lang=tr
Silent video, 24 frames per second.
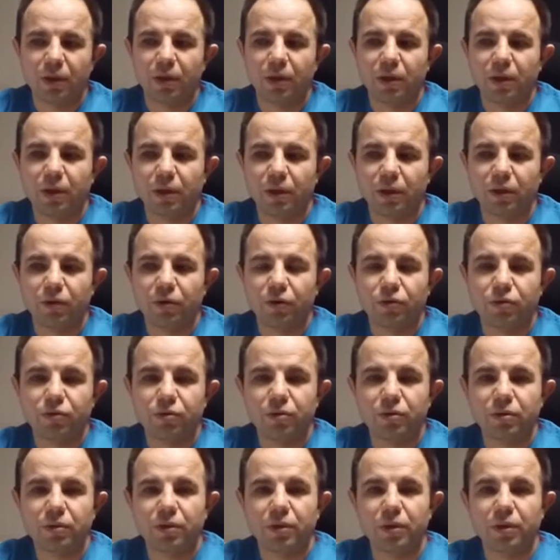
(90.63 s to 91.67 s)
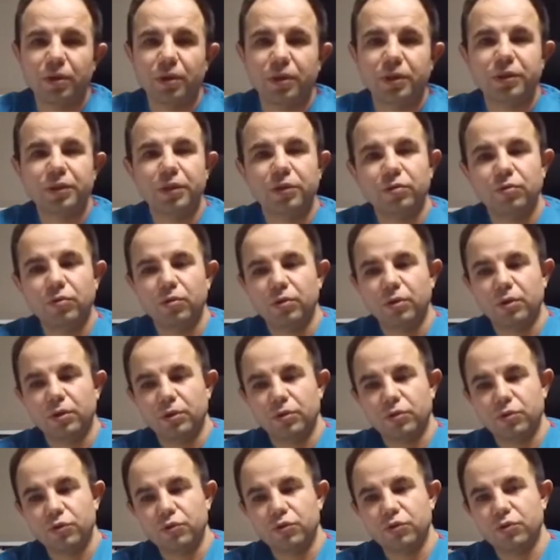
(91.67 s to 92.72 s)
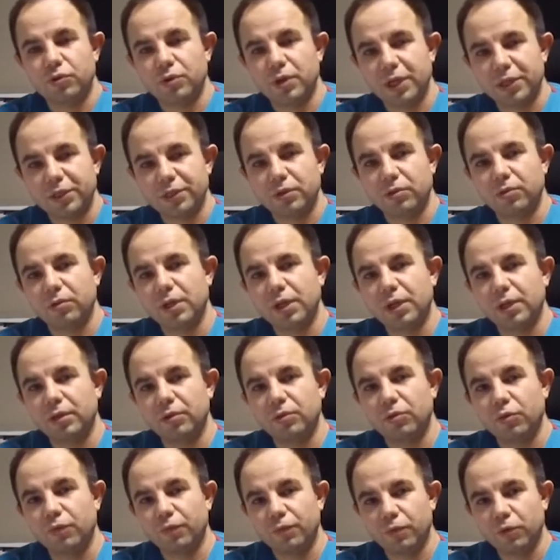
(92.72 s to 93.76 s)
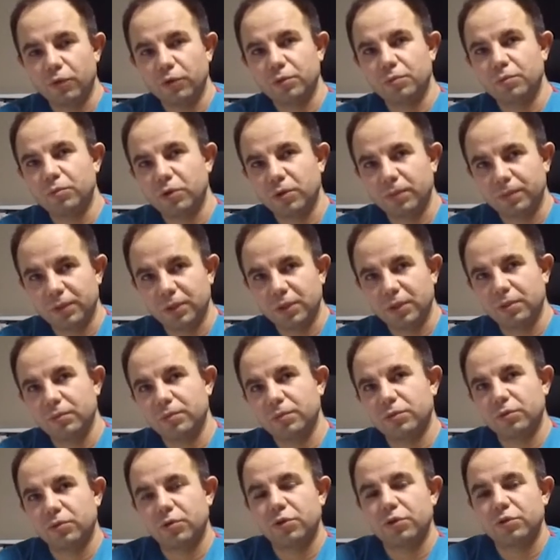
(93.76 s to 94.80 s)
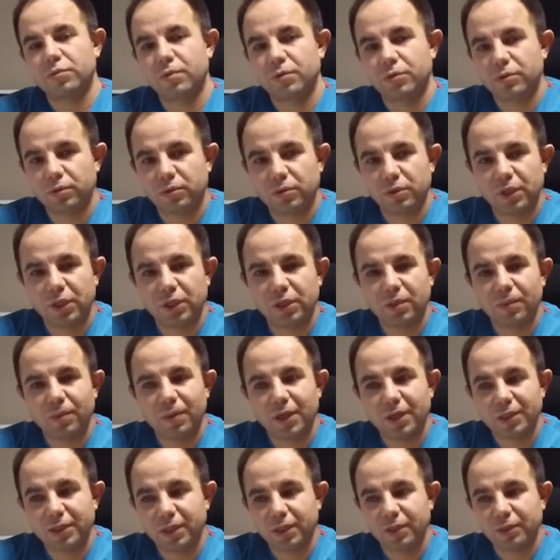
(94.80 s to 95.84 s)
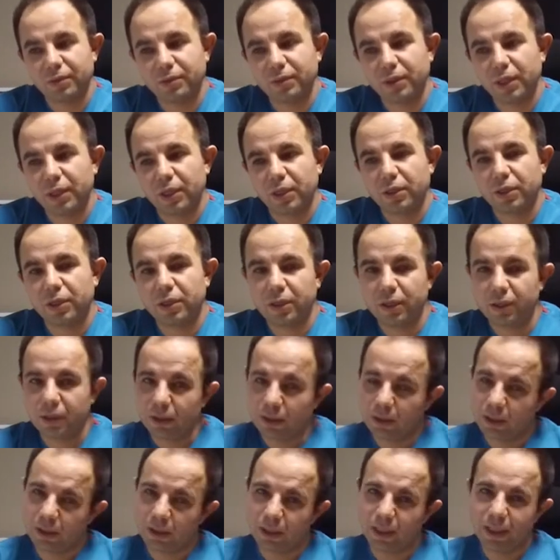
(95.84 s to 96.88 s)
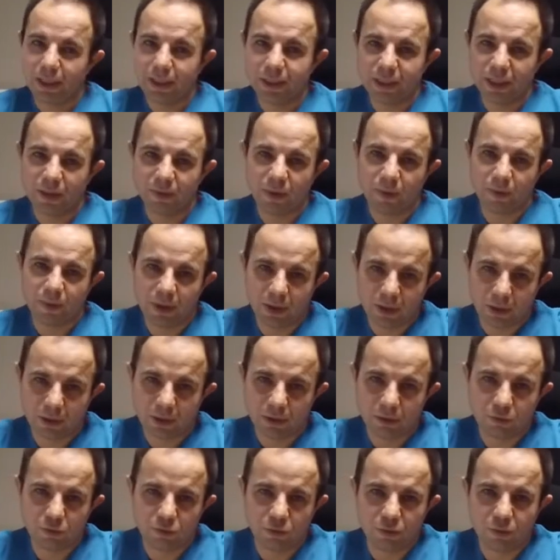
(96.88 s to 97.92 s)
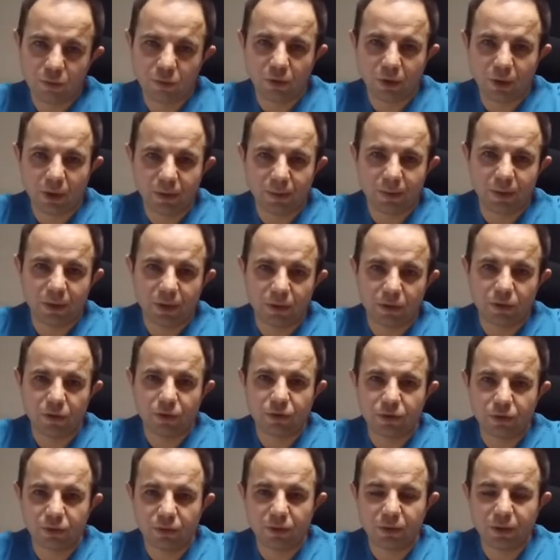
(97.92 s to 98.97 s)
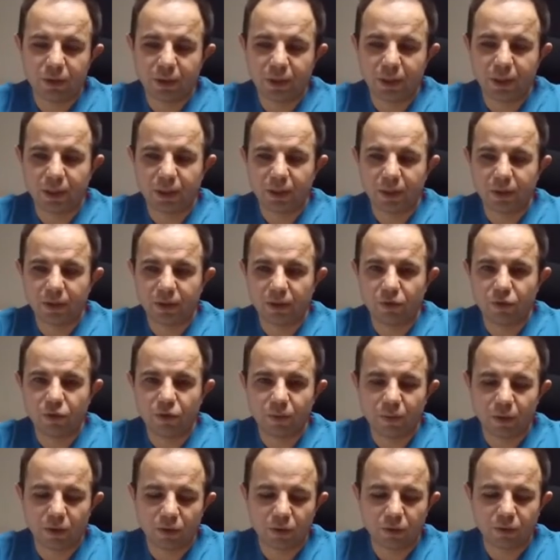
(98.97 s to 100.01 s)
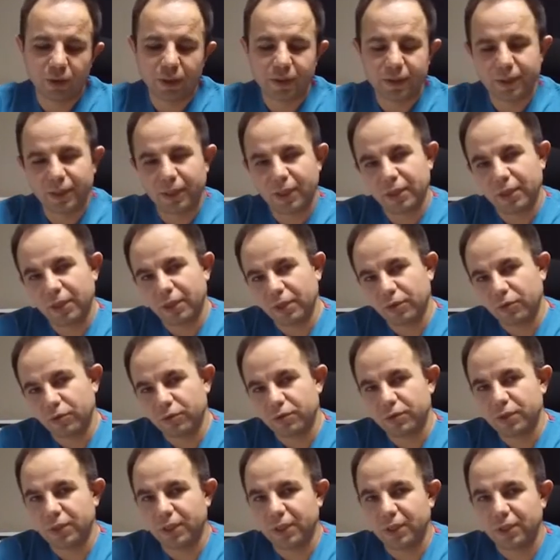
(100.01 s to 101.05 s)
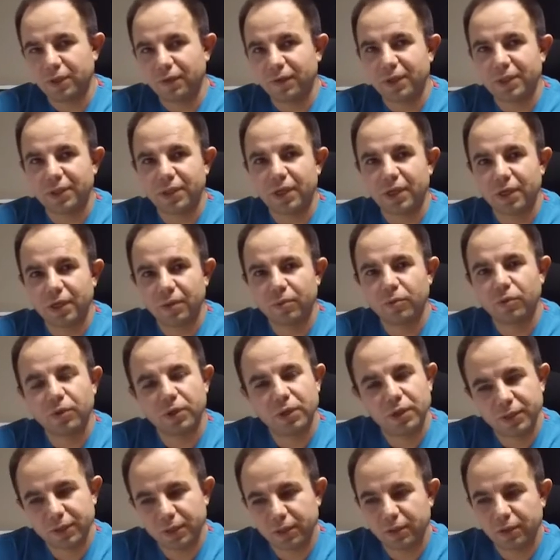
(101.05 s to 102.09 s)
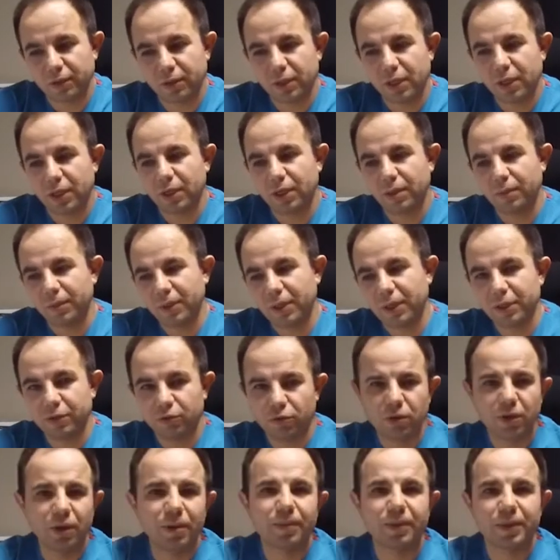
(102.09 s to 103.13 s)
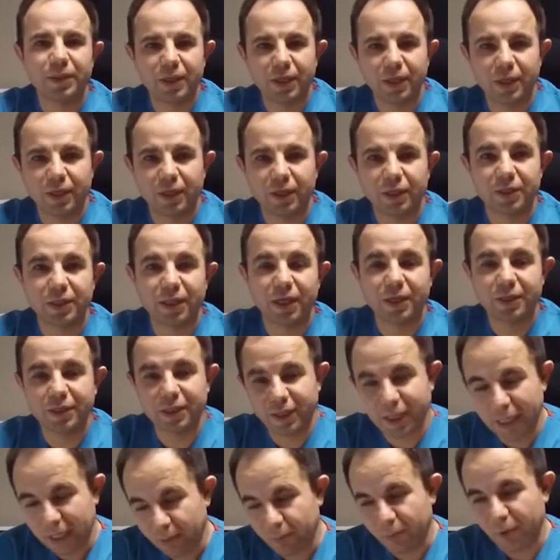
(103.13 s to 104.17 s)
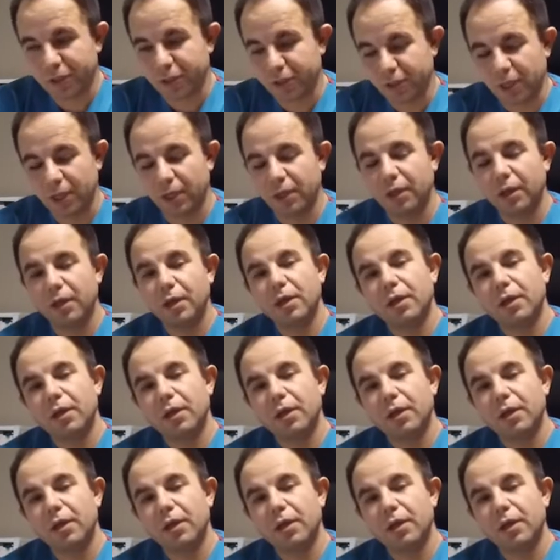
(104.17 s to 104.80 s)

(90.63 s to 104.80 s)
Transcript: E, gözün e, işte do, e, küçük yaşta olan o fort miyop dediğimiz göz bozukluklarında bazen e, gelişememe durumu olabilir. Gözün işte görme noktası ya da göz siniri vesaire böyle sıkıntılarla birlikte olabilir yani Sadece tek başına